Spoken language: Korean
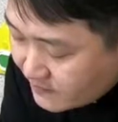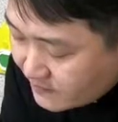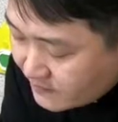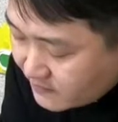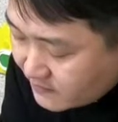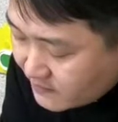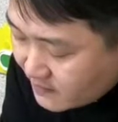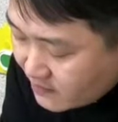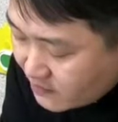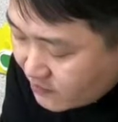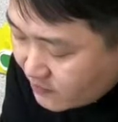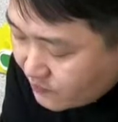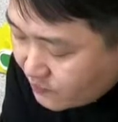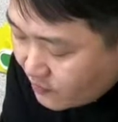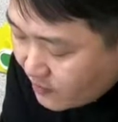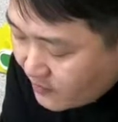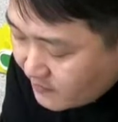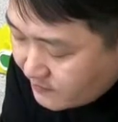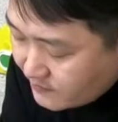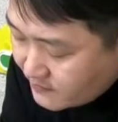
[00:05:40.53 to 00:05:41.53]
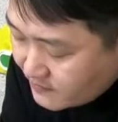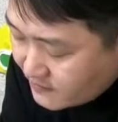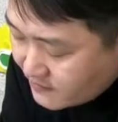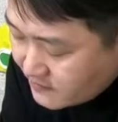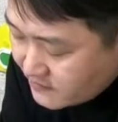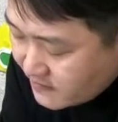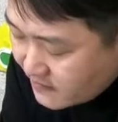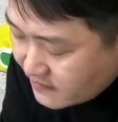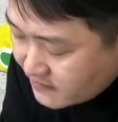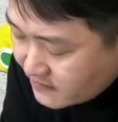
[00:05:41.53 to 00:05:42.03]
예로보암 이
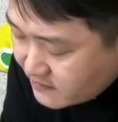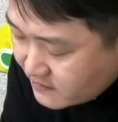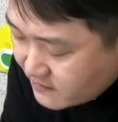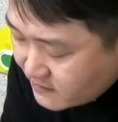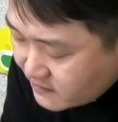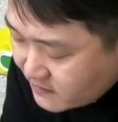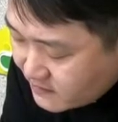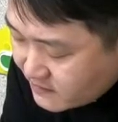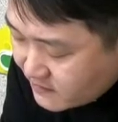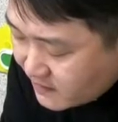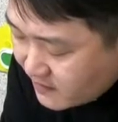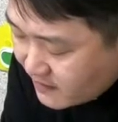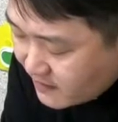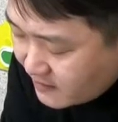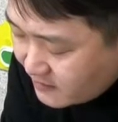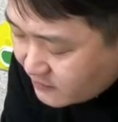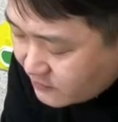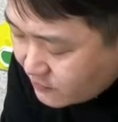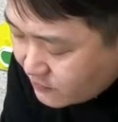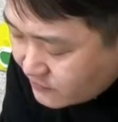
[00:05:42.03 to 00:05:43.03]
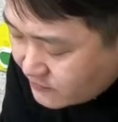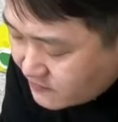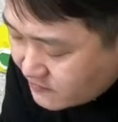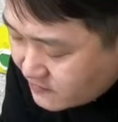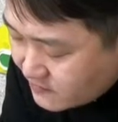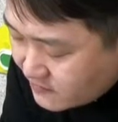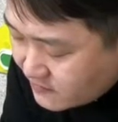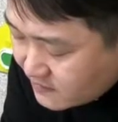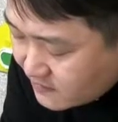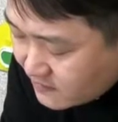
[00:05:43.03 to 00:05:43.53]
세의 이스라엘
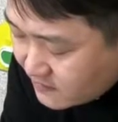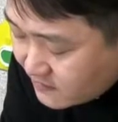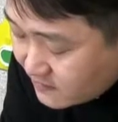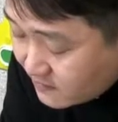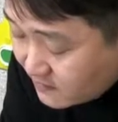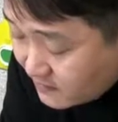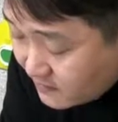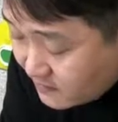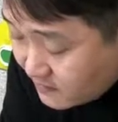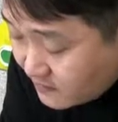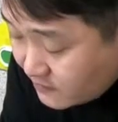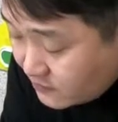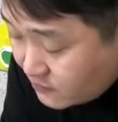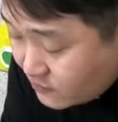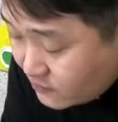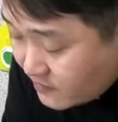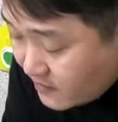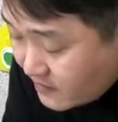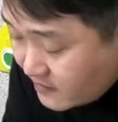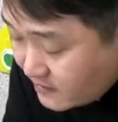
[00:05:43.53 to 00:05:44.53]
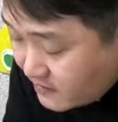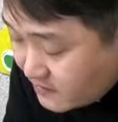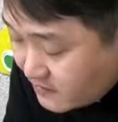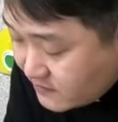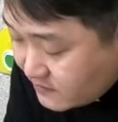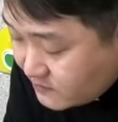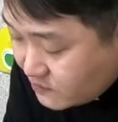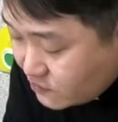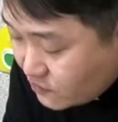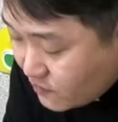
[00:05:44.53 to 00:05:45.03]
통치. 유다
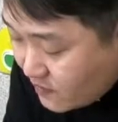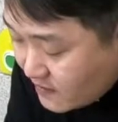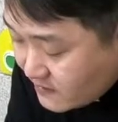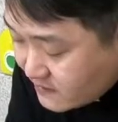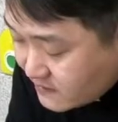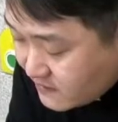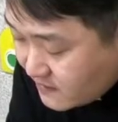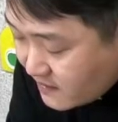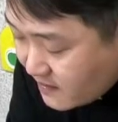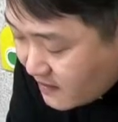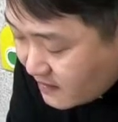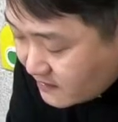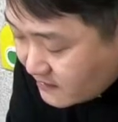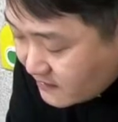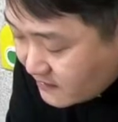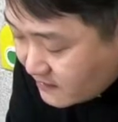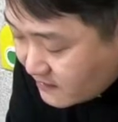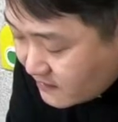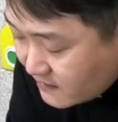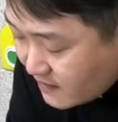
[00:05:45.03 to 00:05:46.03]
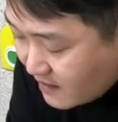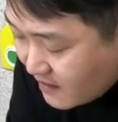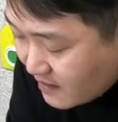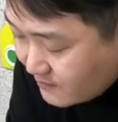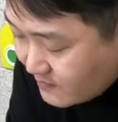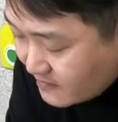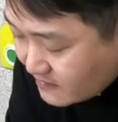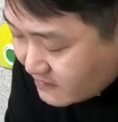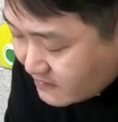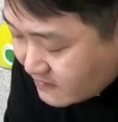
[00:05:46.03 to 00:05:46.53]
임금 요아스의 아들
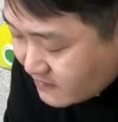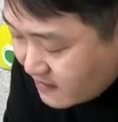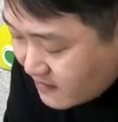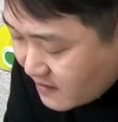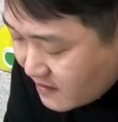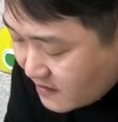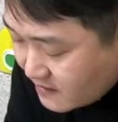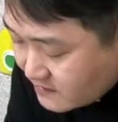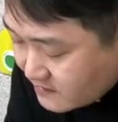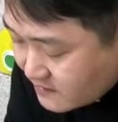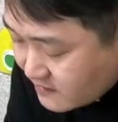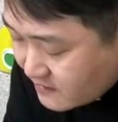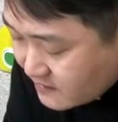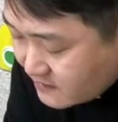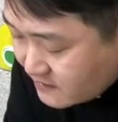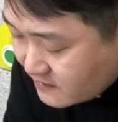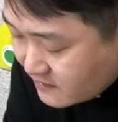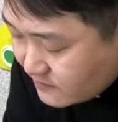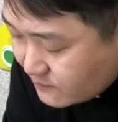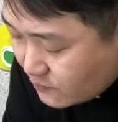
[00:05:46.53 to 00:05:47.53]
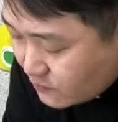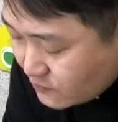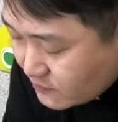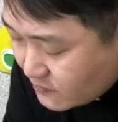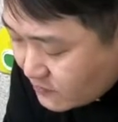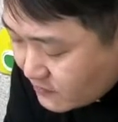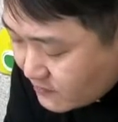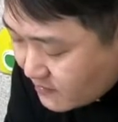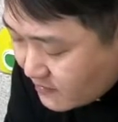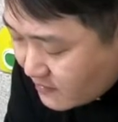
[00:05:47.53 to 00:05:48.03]
아마치아 제십오
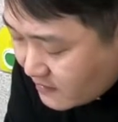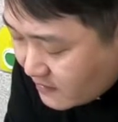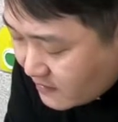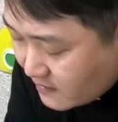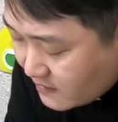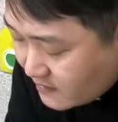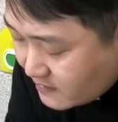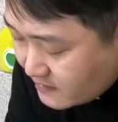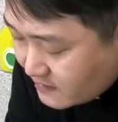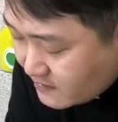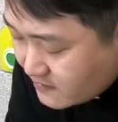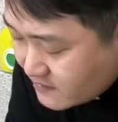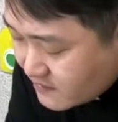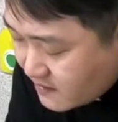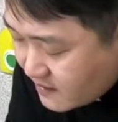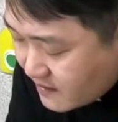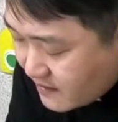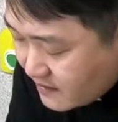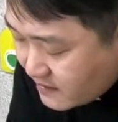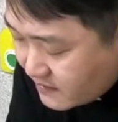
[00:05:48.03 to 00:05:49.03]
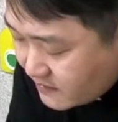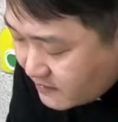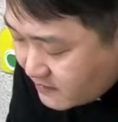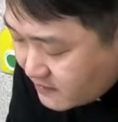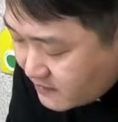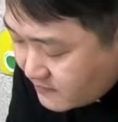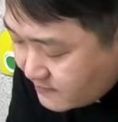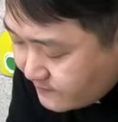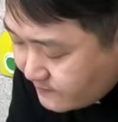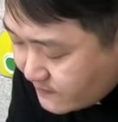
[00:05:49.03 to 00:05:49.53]
년에 이스라엘
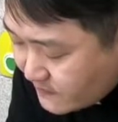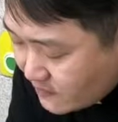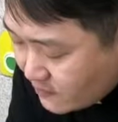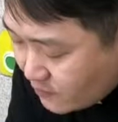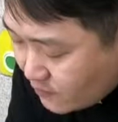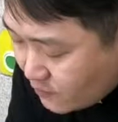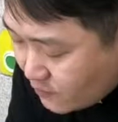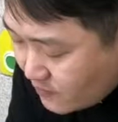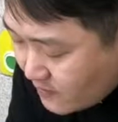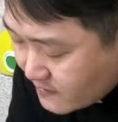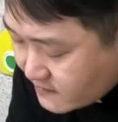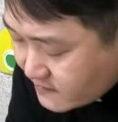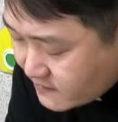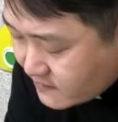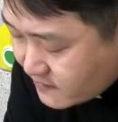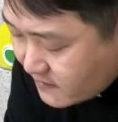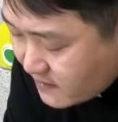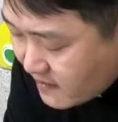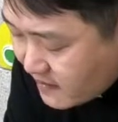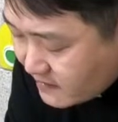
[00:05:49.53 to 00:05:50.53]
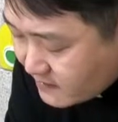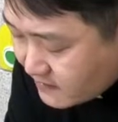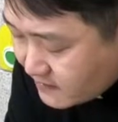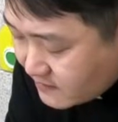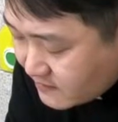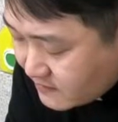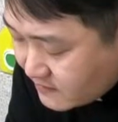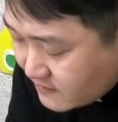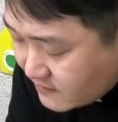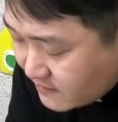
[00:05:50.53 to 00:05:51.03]
임금 여호아스의
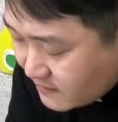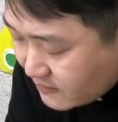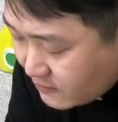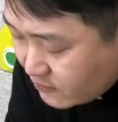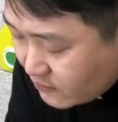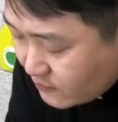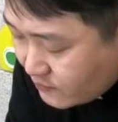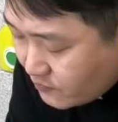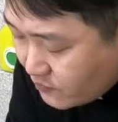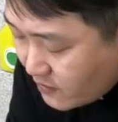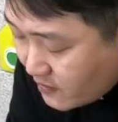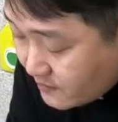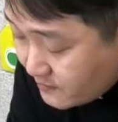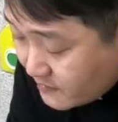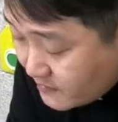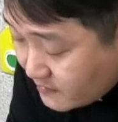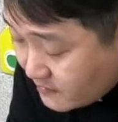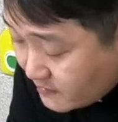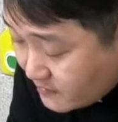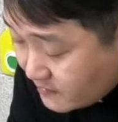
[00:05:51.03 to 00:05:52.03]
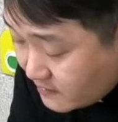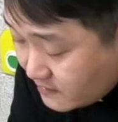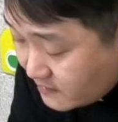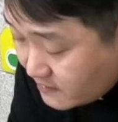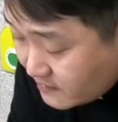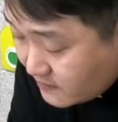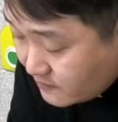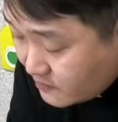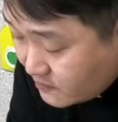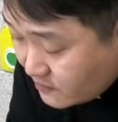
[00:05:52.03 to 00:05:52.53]
아들 예로보암이
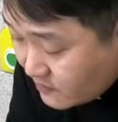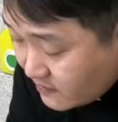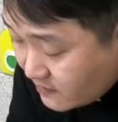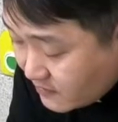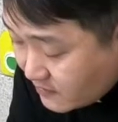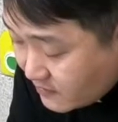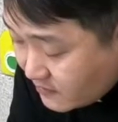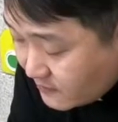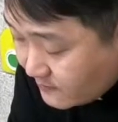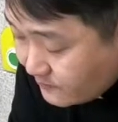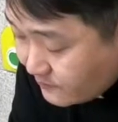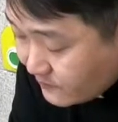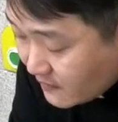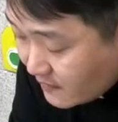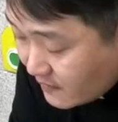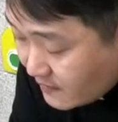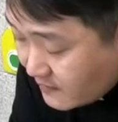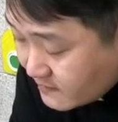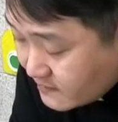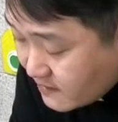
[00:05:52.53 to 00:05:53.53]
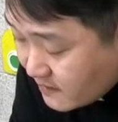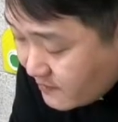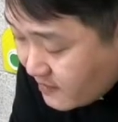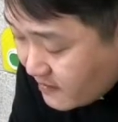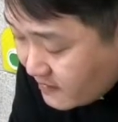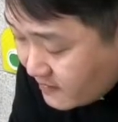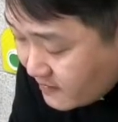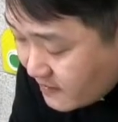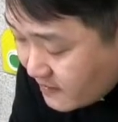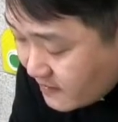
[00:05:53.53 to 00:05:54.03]
임금이 되어
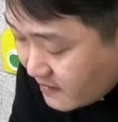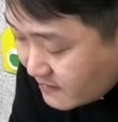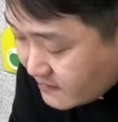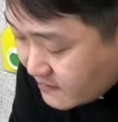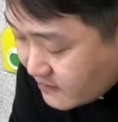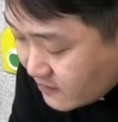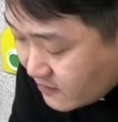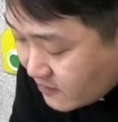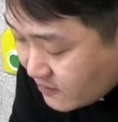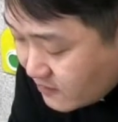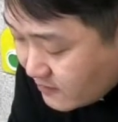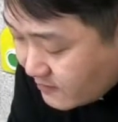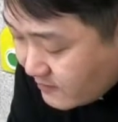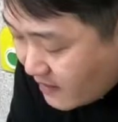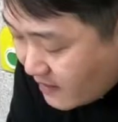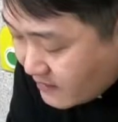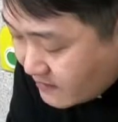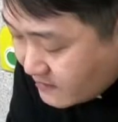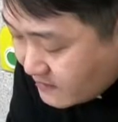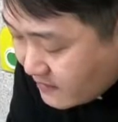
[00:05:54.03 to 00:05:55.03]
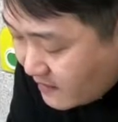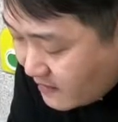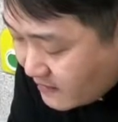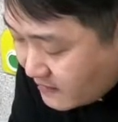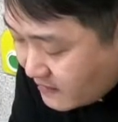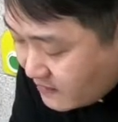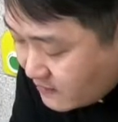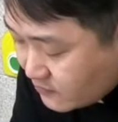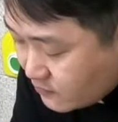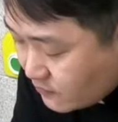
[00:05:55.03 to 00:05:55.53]
사마리아에서 사십일
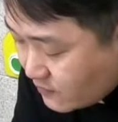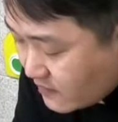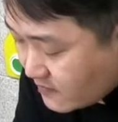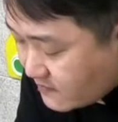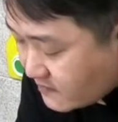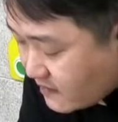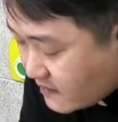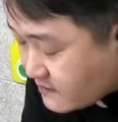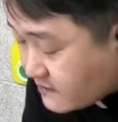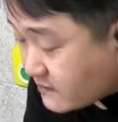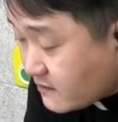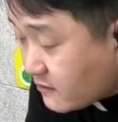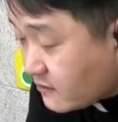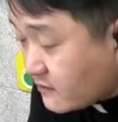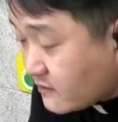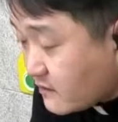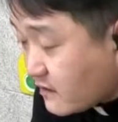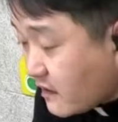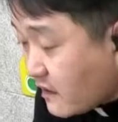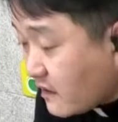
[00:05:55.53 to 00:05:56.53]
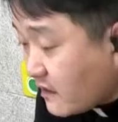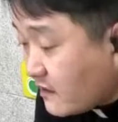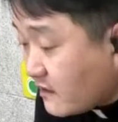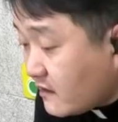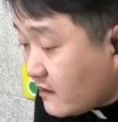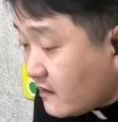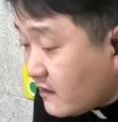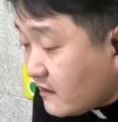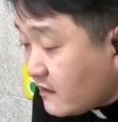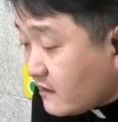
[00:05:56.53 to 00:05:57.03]
해 동안 다스렸다.
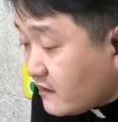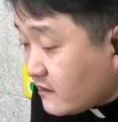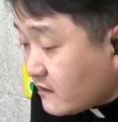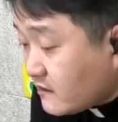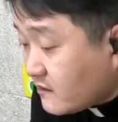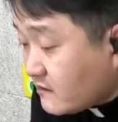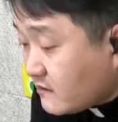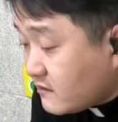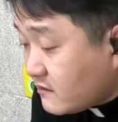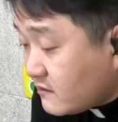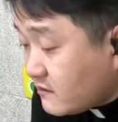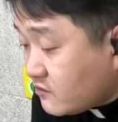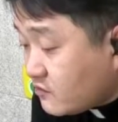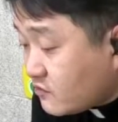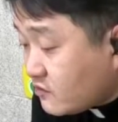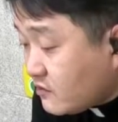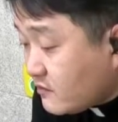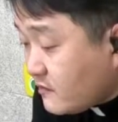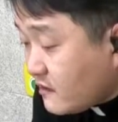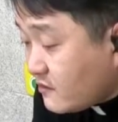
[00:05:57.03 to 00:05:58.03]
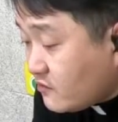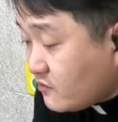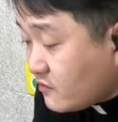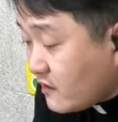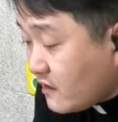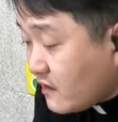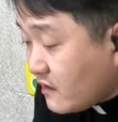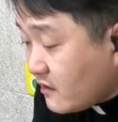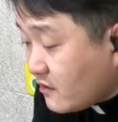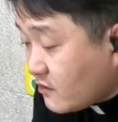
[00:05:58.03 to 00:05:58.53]
그는 주님의
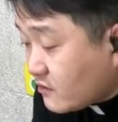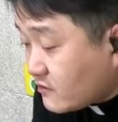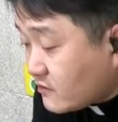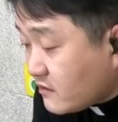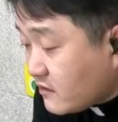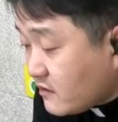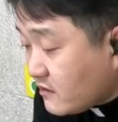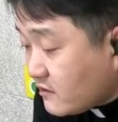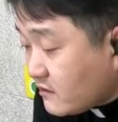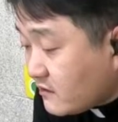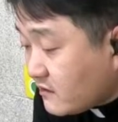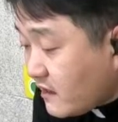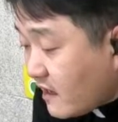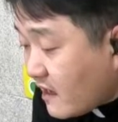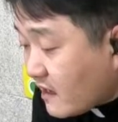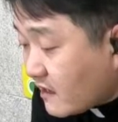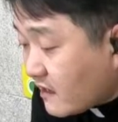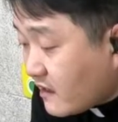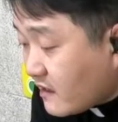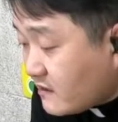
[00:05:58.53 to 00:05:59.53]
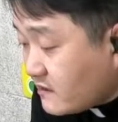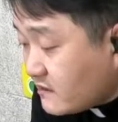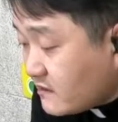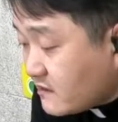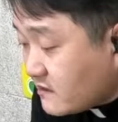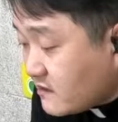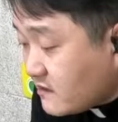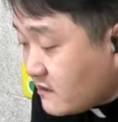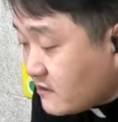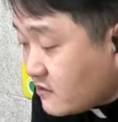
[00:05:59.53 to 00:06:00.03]
눈에 거슬리는 악한
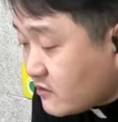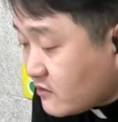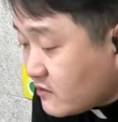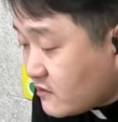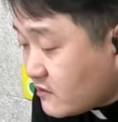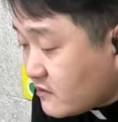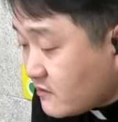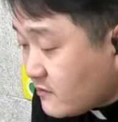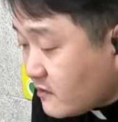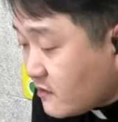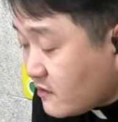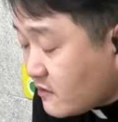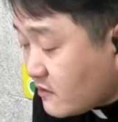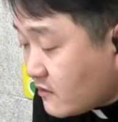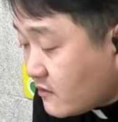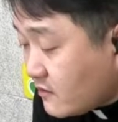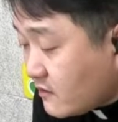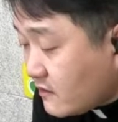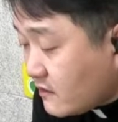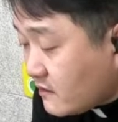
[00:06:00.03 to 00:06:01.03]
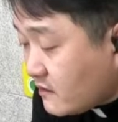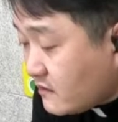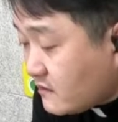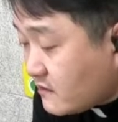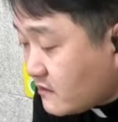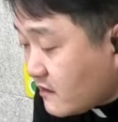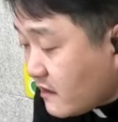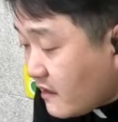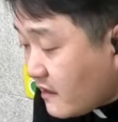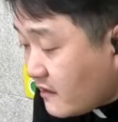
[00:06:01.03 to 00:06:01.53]
짓을 저지르며
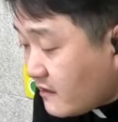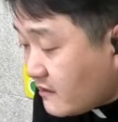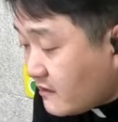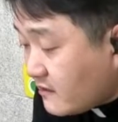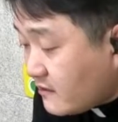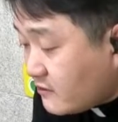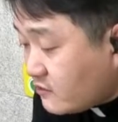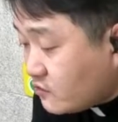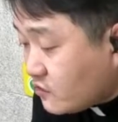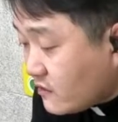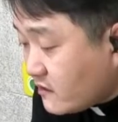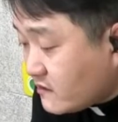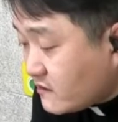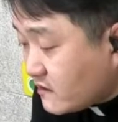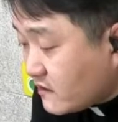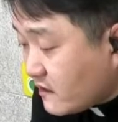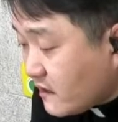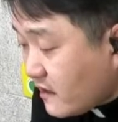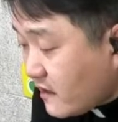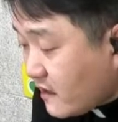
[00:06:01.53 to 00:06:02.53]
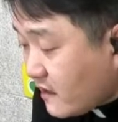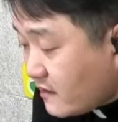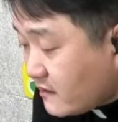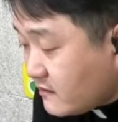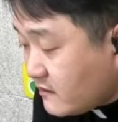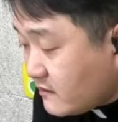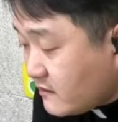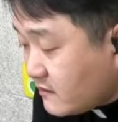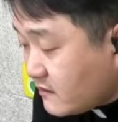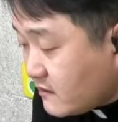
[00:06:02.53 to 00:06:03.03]
이스라엘을 죄짓게
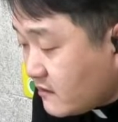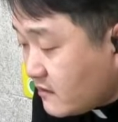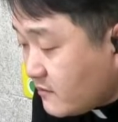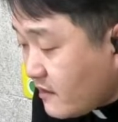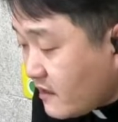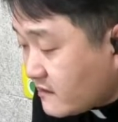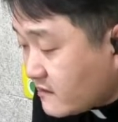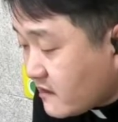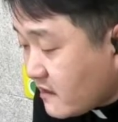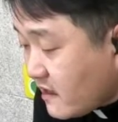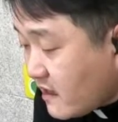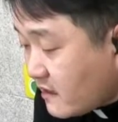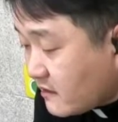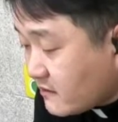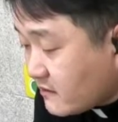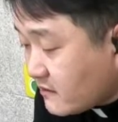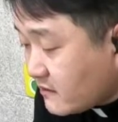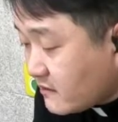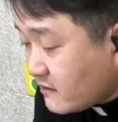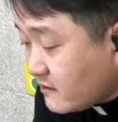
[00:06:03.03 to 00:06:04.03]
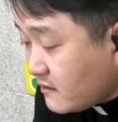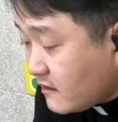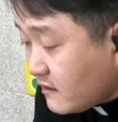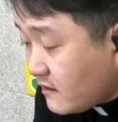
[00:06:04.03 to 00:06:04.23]
한 느밧의 아들